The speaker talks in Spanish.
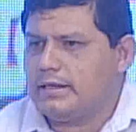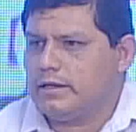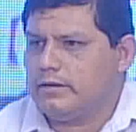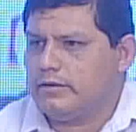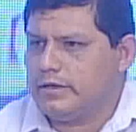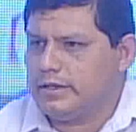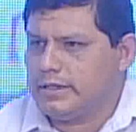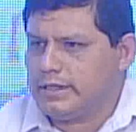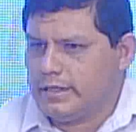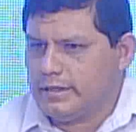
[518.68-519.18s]
de
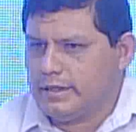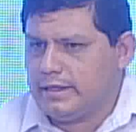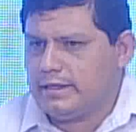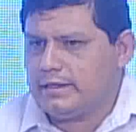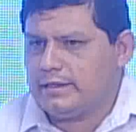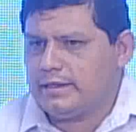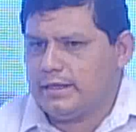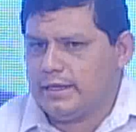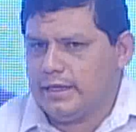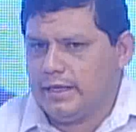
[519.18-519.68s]
los
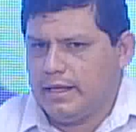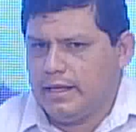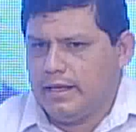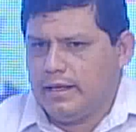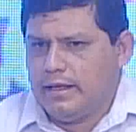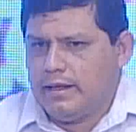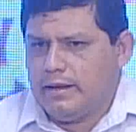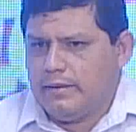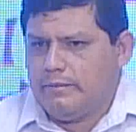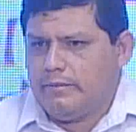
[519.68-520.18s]
intendentes
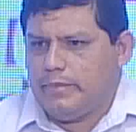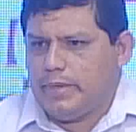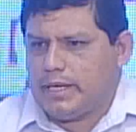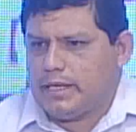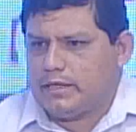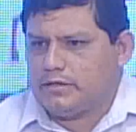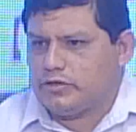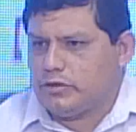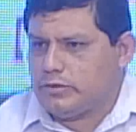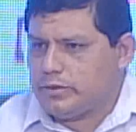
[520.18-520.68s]

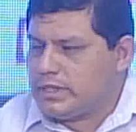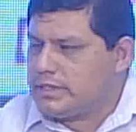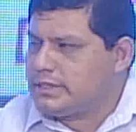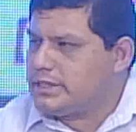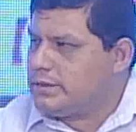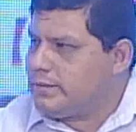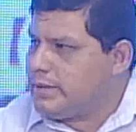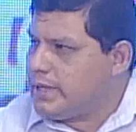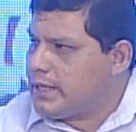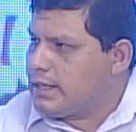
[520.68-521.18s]
para
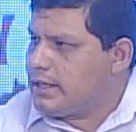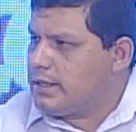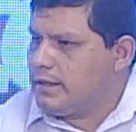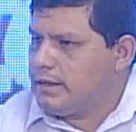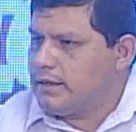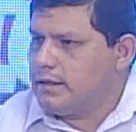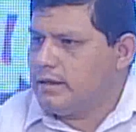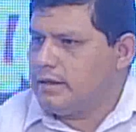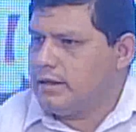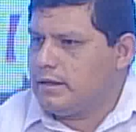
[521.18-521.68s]
sobrellevar
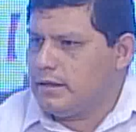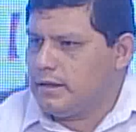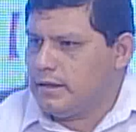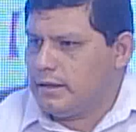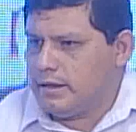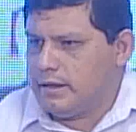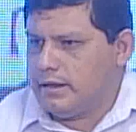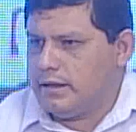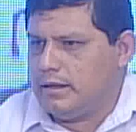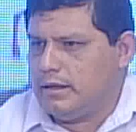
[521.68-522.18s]

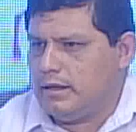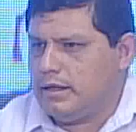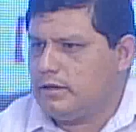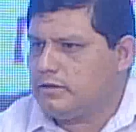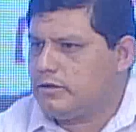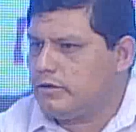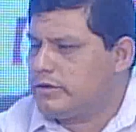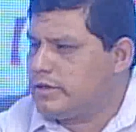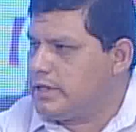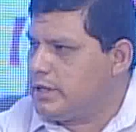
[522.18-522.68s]
eh,
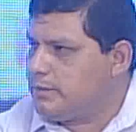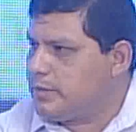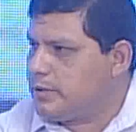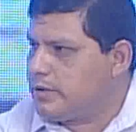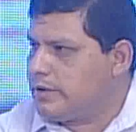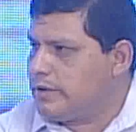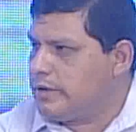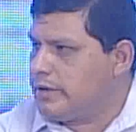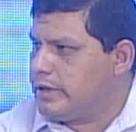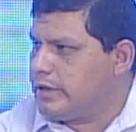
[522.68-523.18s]
estos tipos
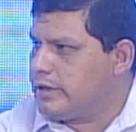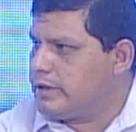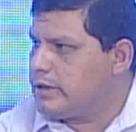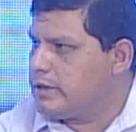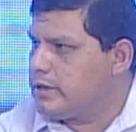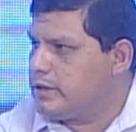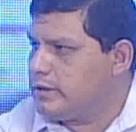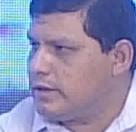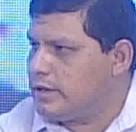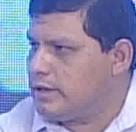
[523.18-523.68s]
de,
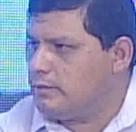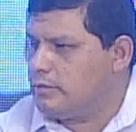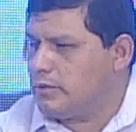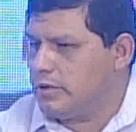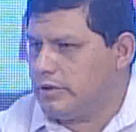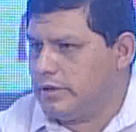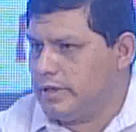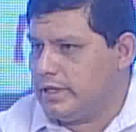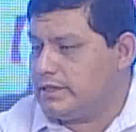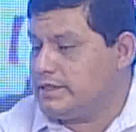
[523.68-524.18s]

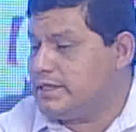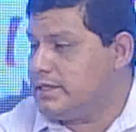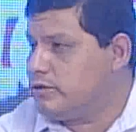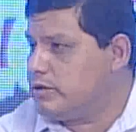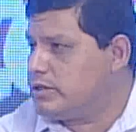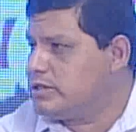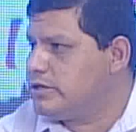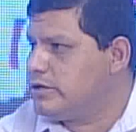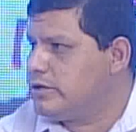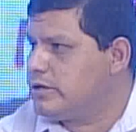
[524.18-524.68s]

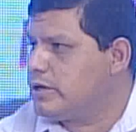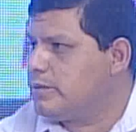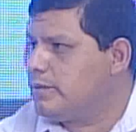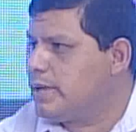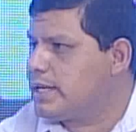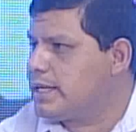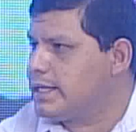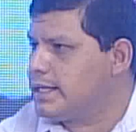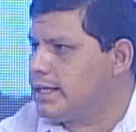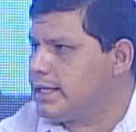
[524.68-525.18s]
situaciones,
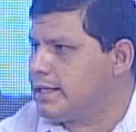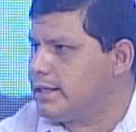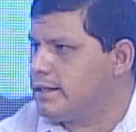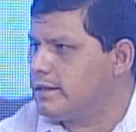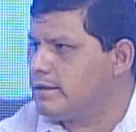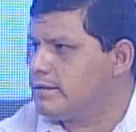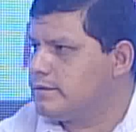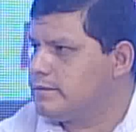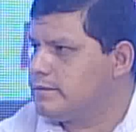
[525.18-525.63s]
más que nada.